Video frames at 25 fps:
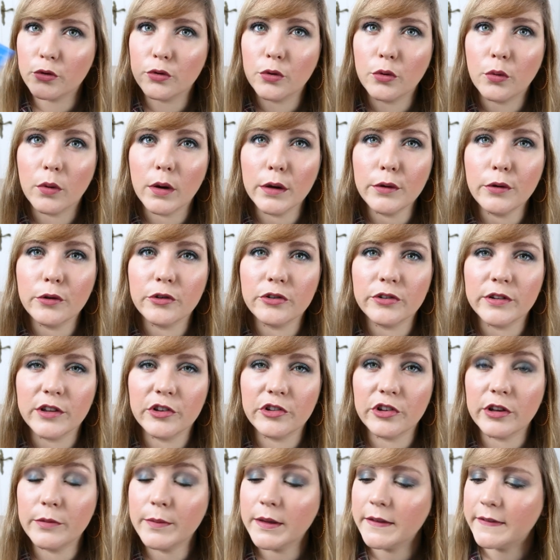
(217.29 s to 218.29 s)
je crois que je
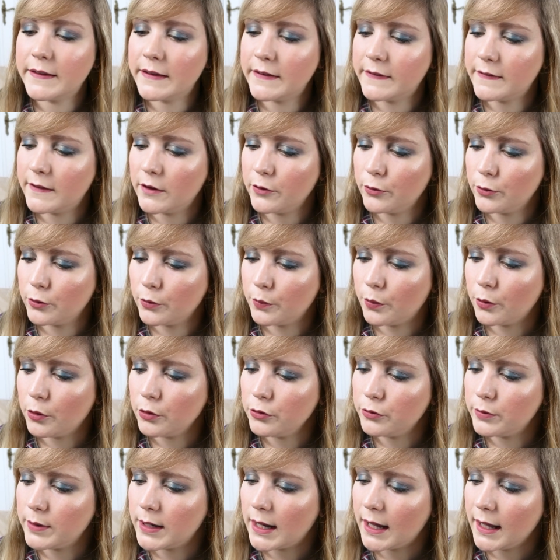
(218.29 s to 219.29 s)
n'ai jamais testé ce
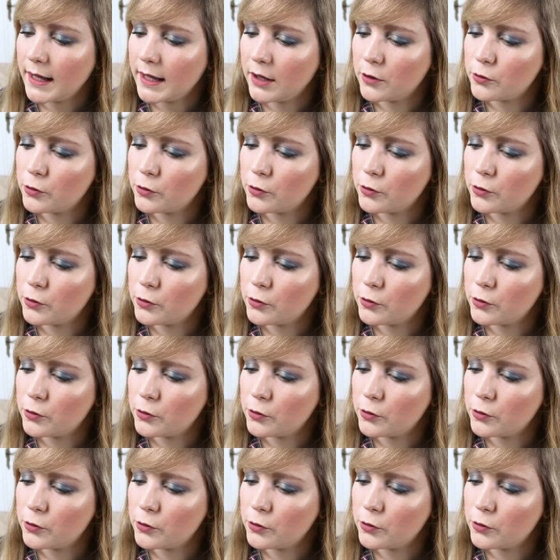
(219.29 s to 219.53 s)
produit là